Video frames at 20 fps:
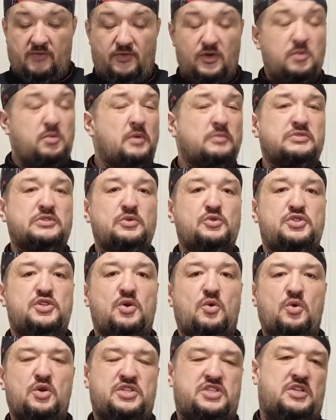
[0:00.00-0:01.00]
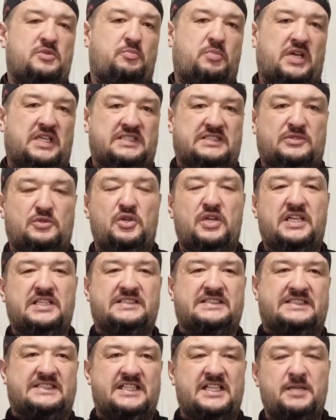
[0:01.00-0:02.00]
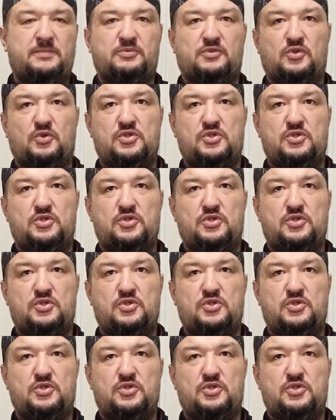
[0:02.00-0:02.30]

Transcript: В любом случае, очень простой рецепт,